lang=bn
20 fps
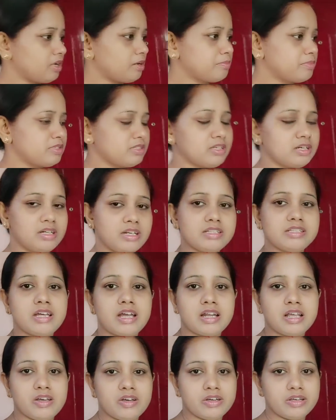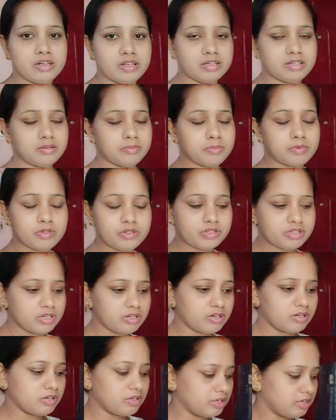পর বিছানাটা ঝাড়া হয় না পরিষ্কার
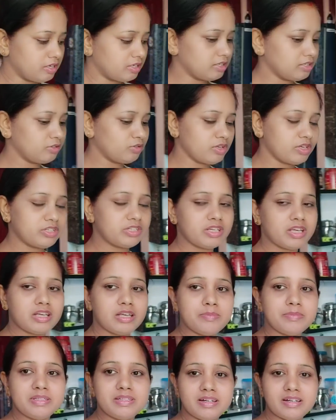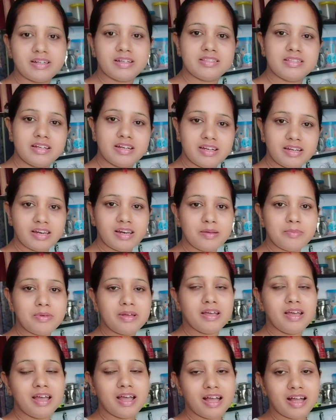করা হয় না তো এসে আগে বিছানাটা ঝেড়ে নিলাম
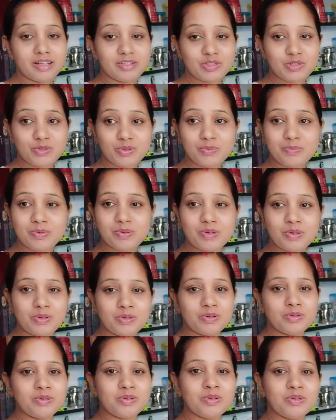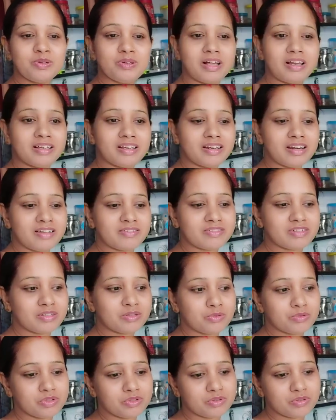আর চোখ পুরো ঢুলু ঢুলু কালকে রাত্রে
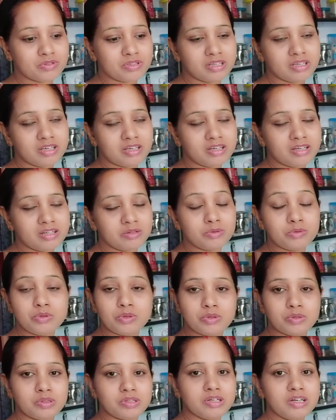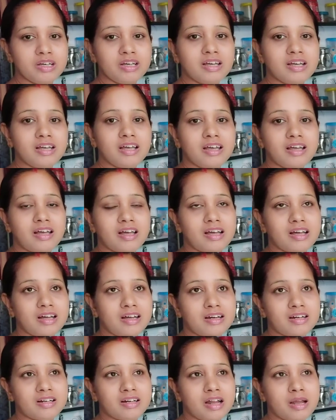শুতে শুতে দুটো
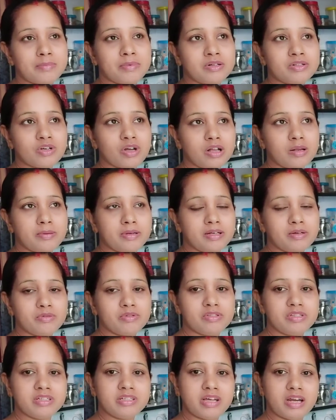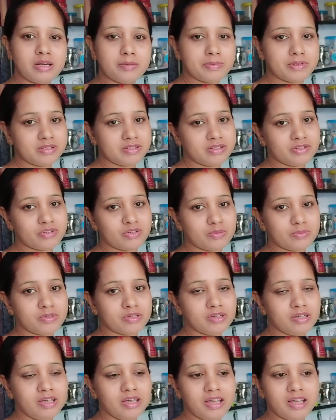আর আবার সকালবেলা উঠেছি সাড়ে পাঁচটার সময়
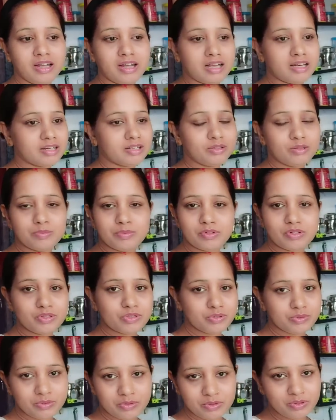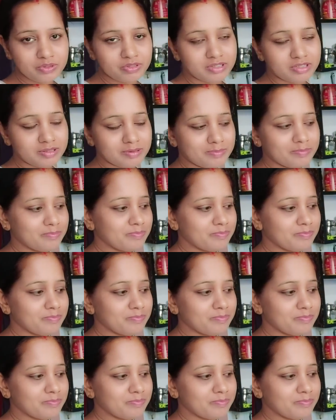কালকে দুপুরে শুইও নি